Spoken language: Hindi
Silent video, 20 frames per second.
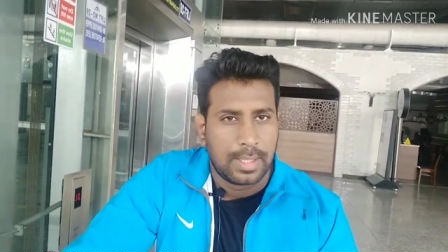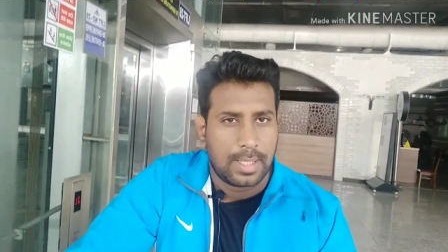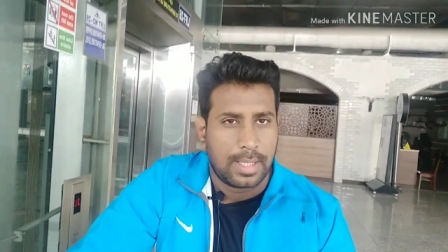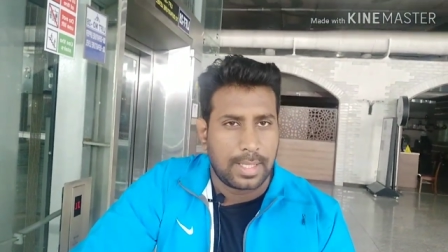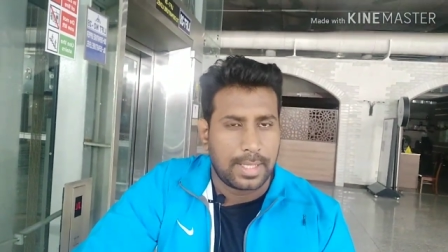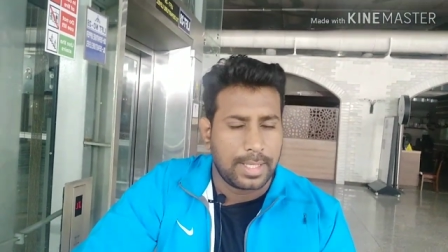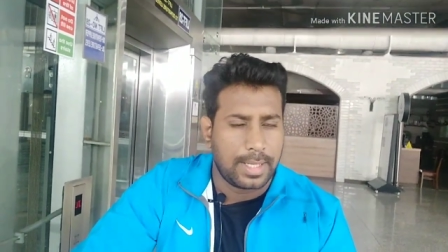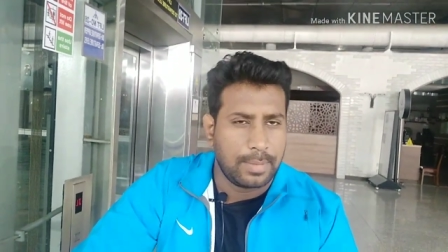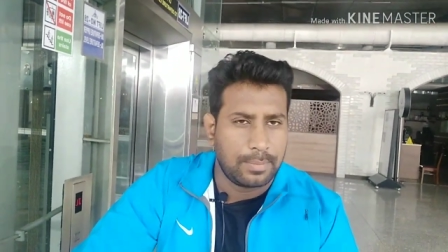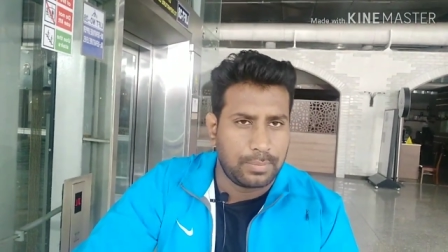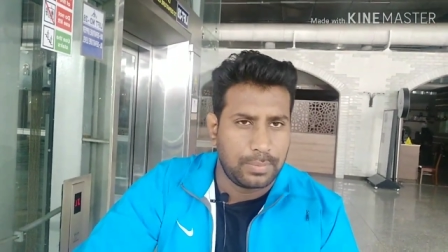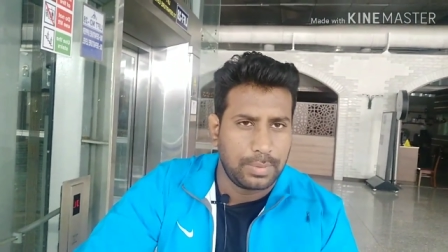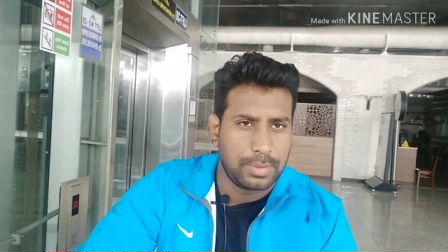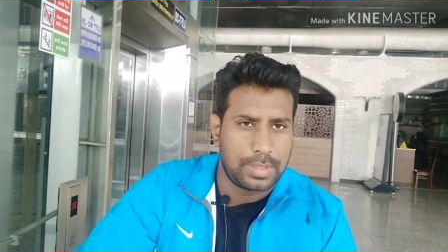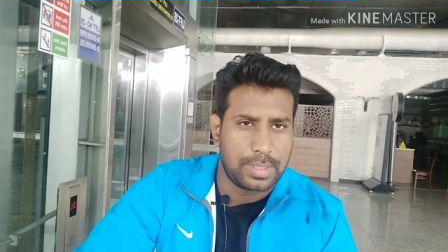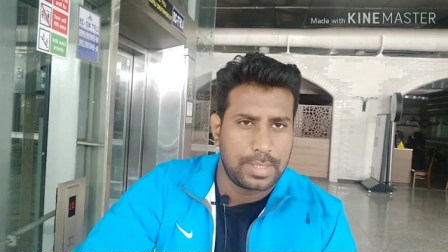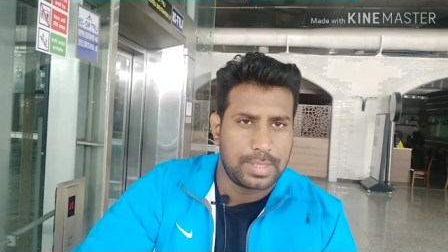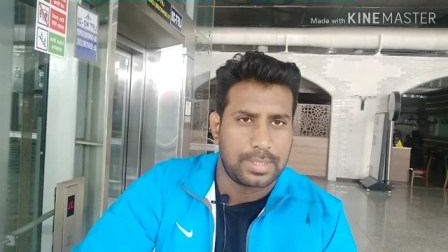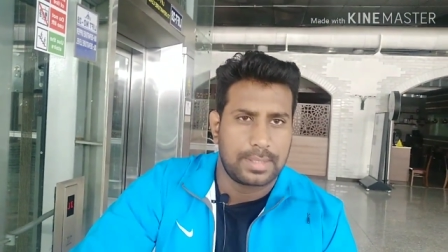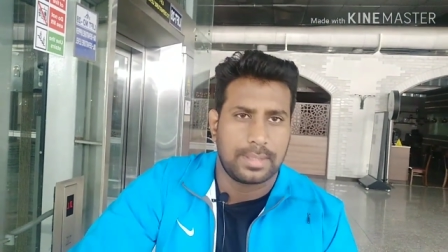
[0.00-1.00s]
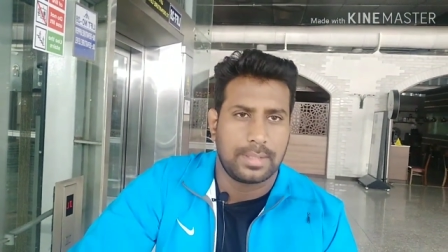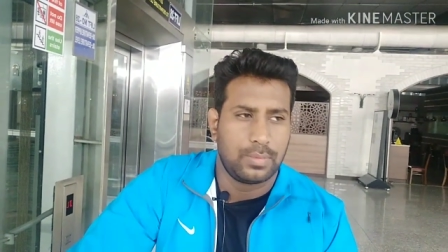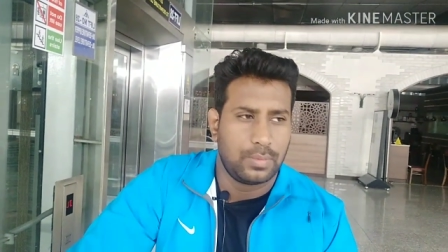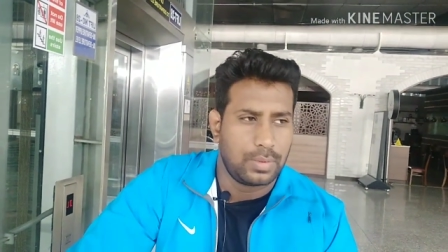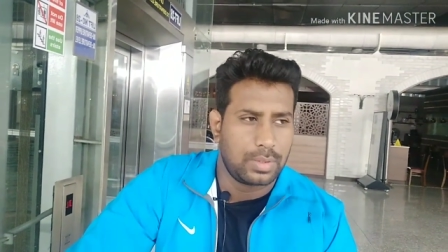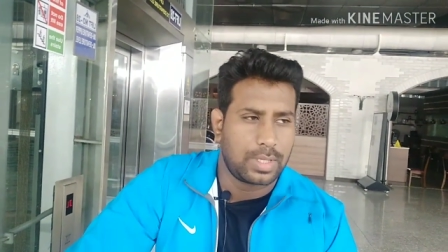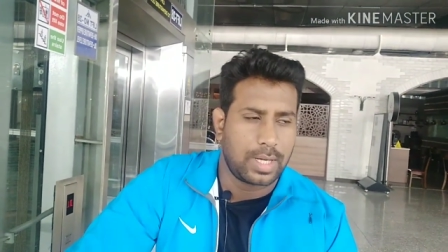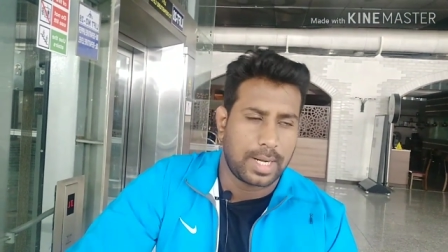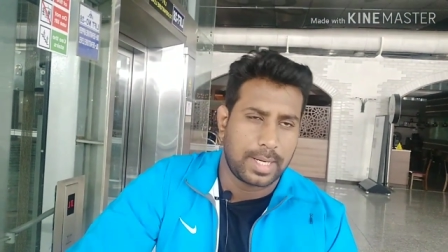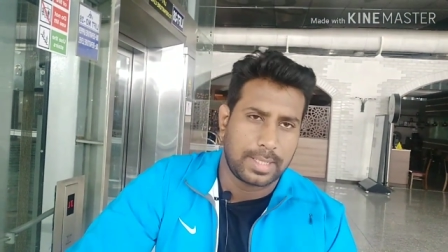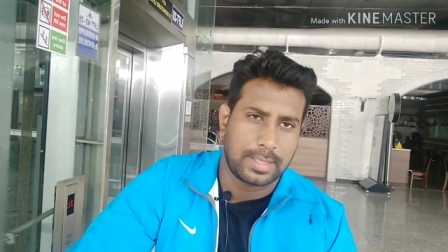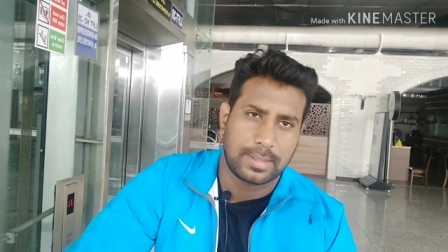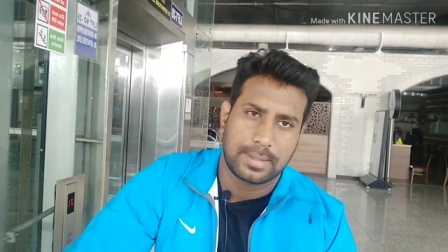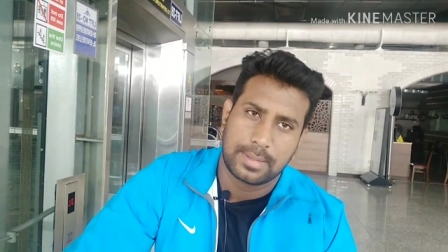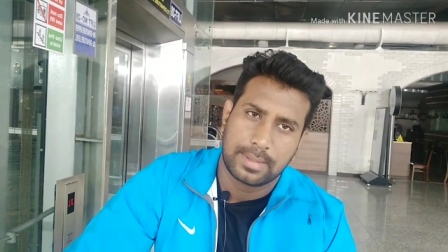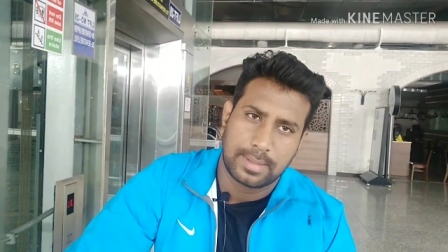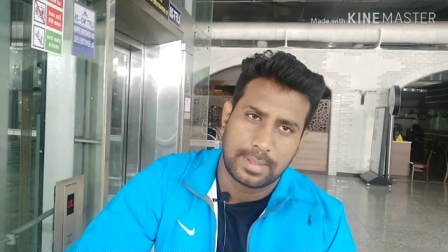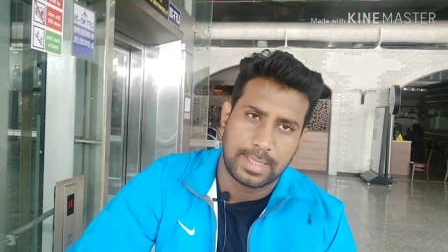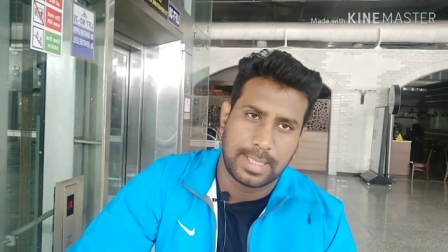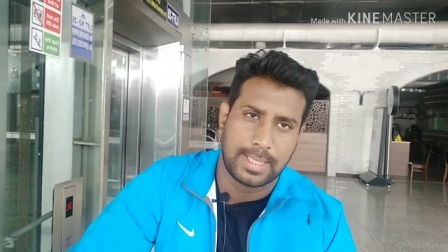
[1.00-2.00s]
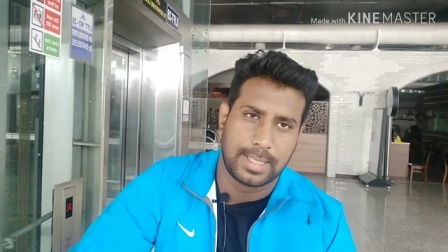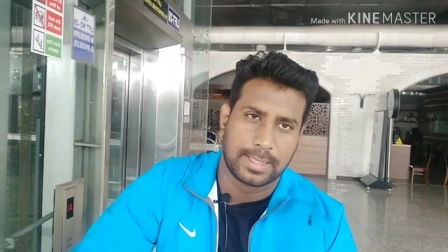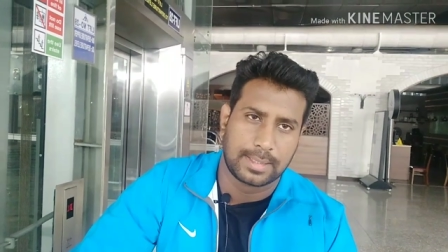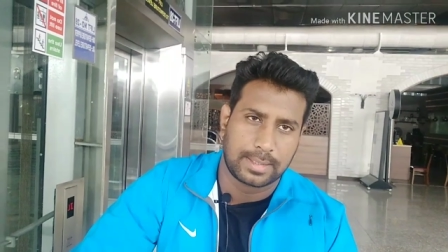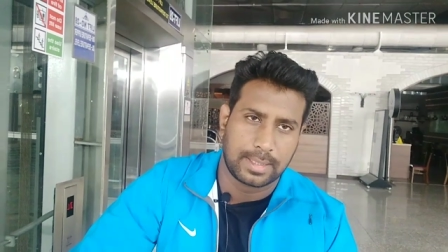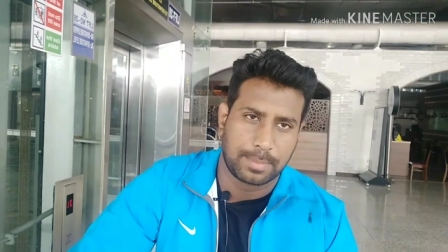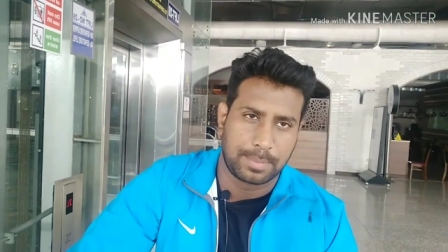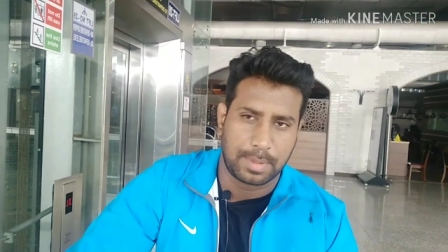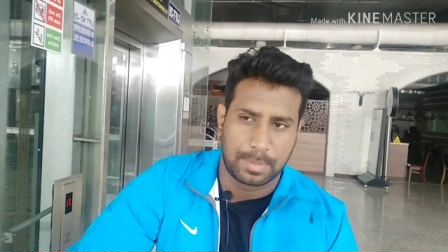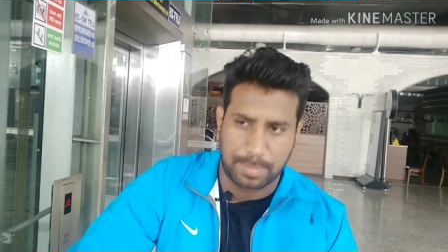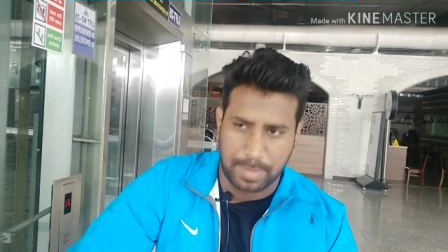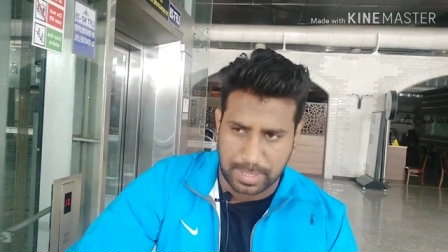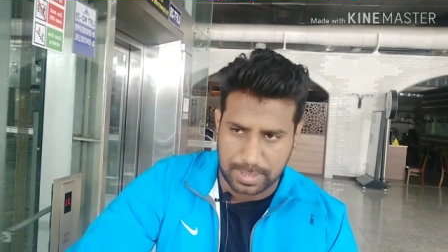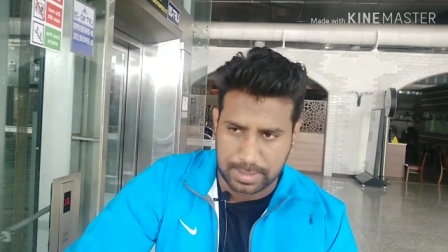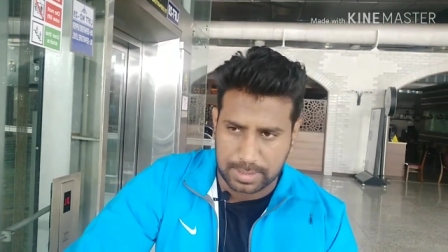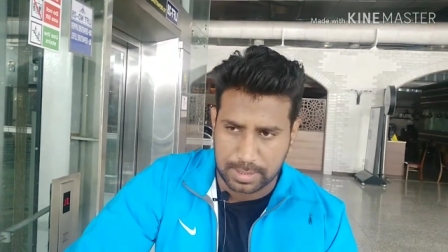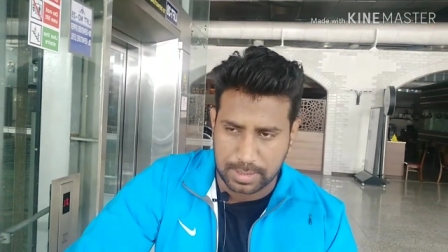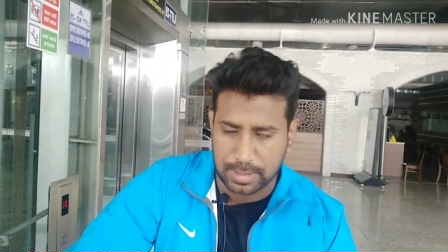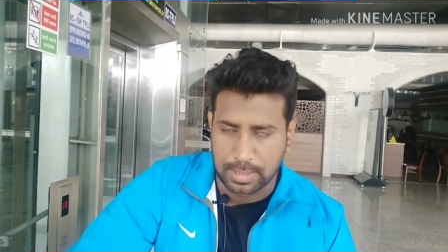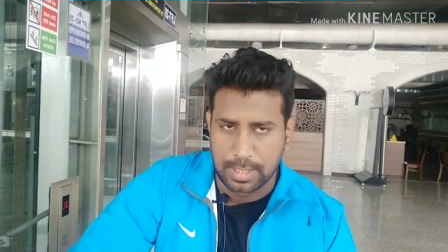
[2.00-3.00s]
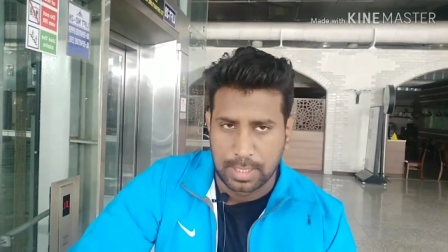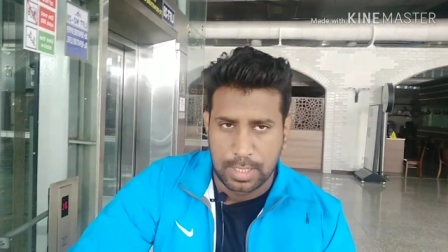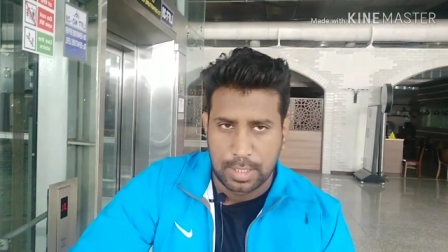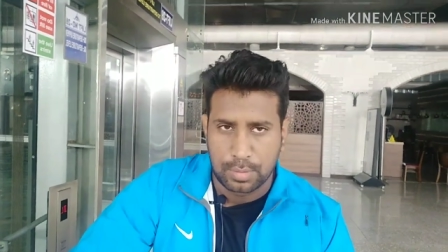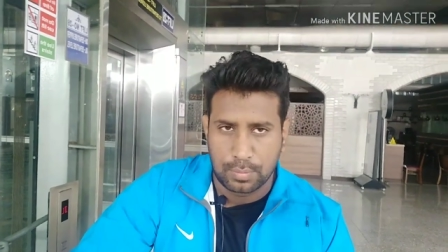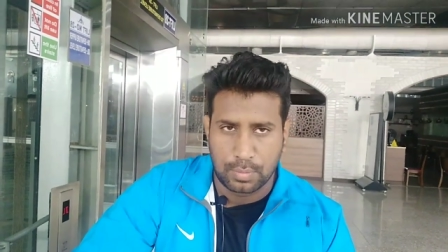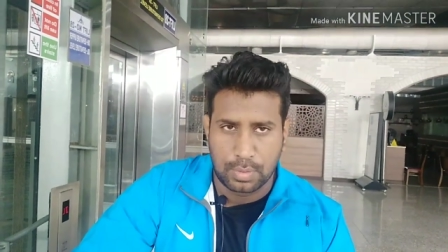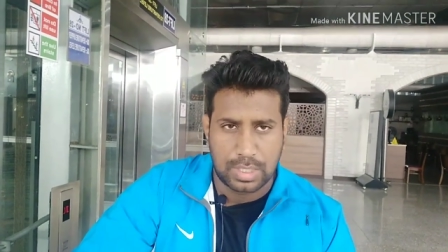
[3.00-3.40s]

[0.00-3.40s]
अगर आप वो चीज़ वो कार्ड ले लेते हैं अपने बैंक से तो वो